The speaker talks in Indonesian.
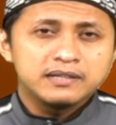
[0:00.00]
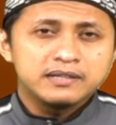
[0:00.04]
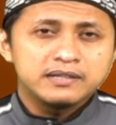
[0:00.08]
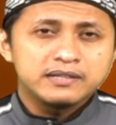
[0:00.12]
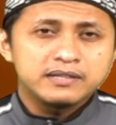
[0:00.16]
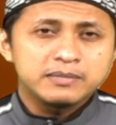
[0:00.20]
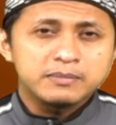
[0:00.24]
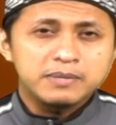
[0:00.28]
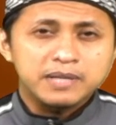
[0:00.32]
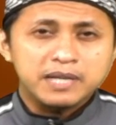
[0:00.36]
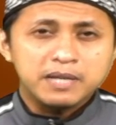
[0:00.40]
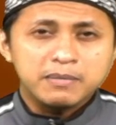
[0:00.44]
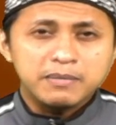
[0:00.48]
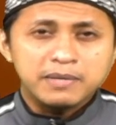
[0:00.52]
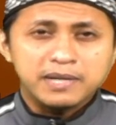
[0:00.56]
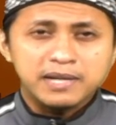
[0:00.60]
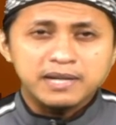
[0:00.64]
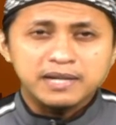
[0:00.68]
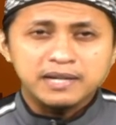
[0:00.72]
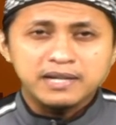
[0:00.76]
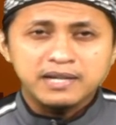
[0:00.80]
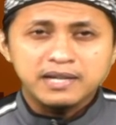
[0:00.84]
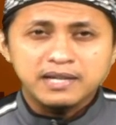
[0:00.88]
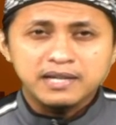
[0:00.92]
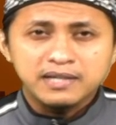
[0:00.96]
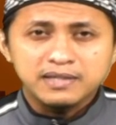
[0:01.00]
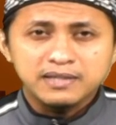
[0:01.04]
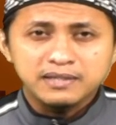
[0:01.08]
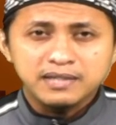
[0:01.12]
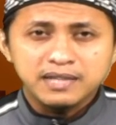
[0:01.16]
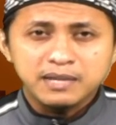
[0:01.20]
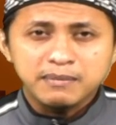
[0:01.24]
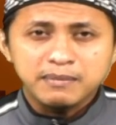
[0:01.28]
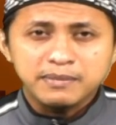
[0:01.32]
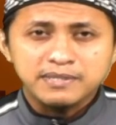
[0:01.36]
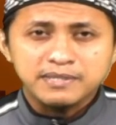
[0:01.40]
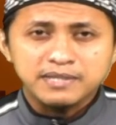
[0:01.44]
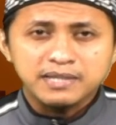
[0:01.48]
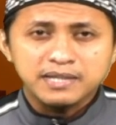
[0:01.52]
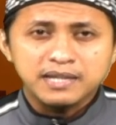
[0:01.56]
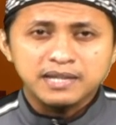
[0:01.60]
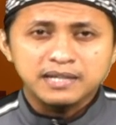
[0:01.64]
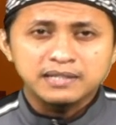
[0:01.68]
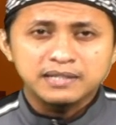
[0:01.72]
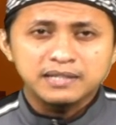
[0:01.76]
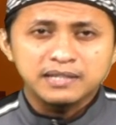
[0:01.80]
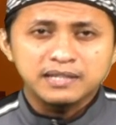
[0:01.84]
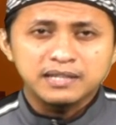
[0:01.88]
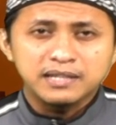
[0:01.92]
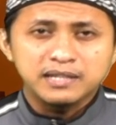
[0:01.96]
sebagaimana dia tidak masalah
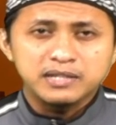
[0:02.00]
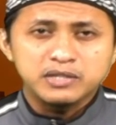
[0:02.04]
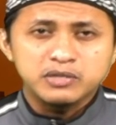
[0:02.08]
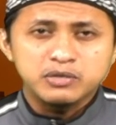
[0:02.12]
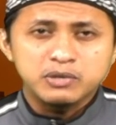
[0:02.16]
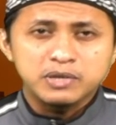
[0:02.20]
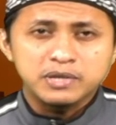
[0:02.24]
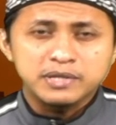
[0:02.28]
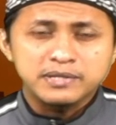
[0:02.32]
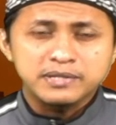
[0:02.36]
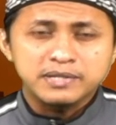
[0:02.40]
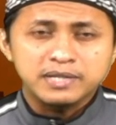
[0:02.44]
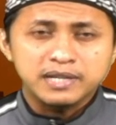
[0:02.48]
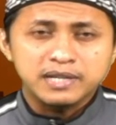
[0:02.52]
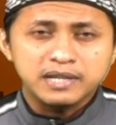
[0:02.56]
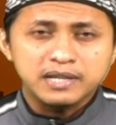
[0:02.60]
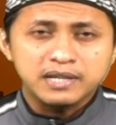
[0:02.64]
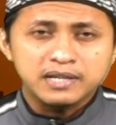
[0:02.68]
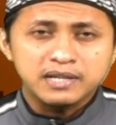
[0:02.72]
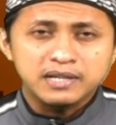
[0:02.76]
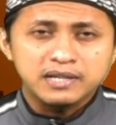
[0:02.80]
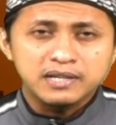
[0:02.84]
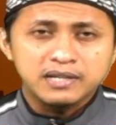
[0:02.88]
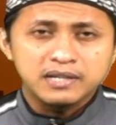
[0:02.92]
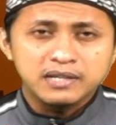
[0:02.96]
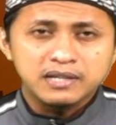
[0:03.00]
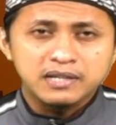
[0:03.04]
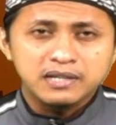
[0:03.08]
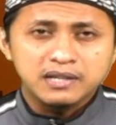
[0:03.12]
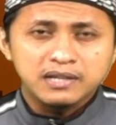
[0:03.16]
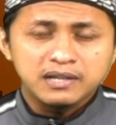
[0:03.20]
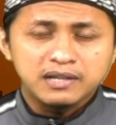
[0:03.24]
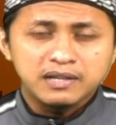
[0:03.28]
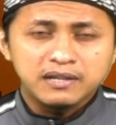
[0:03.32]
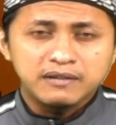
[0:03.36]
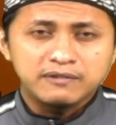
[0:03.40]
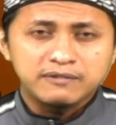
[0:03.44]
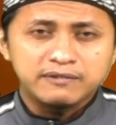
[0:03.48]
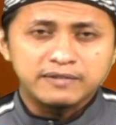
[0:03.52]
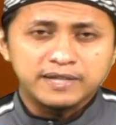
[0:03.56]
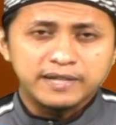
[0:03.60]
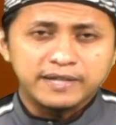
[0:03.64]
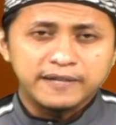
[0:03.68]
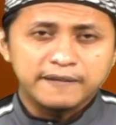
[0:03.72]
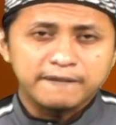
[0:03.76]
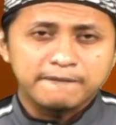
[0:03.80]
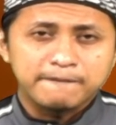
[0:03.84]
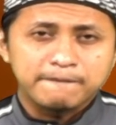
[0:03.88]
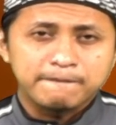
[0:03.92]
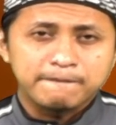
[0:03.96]
ketika dijual secara offline.